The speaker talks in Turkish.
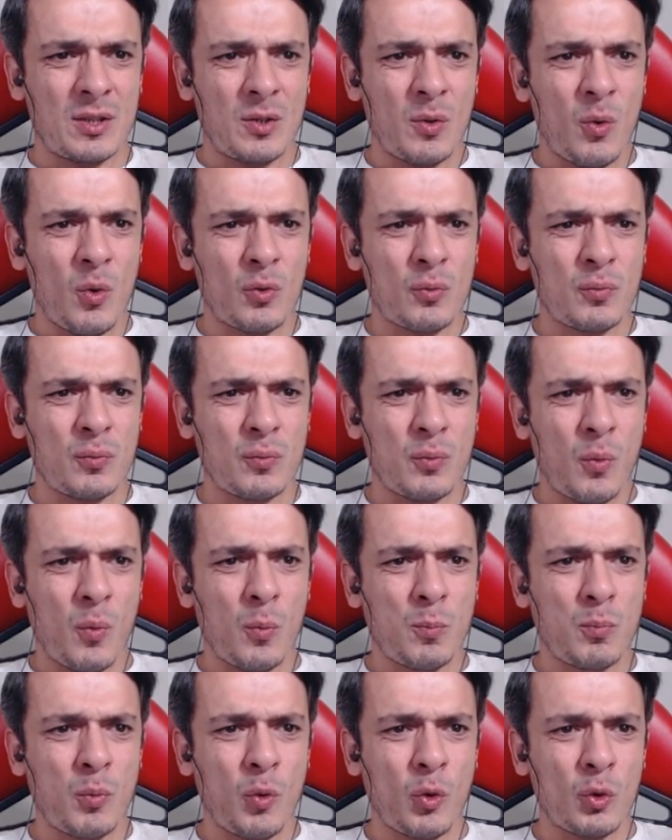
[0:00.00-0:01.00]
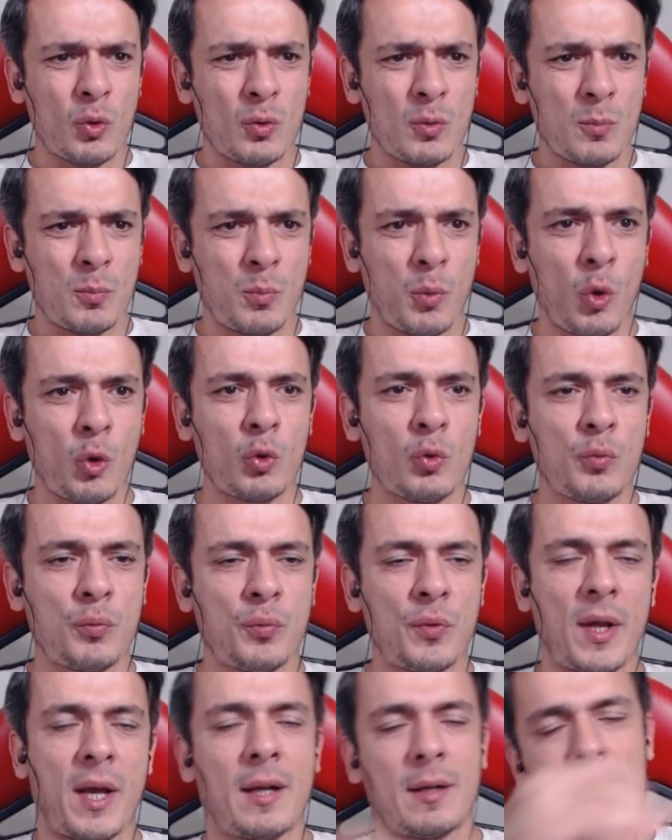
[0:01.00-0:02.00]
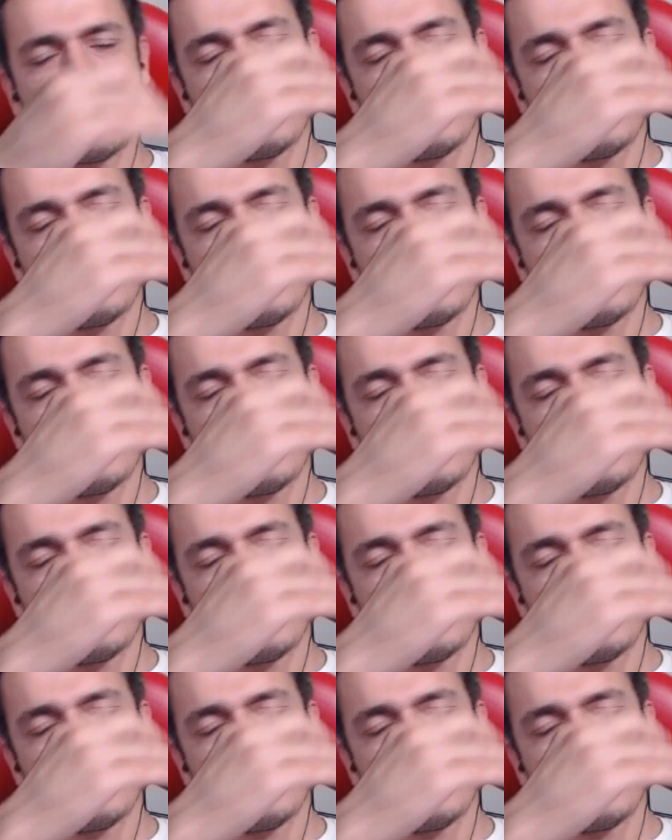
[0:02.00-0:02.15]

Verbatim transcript: Hörüf, boru, boru üfleyen.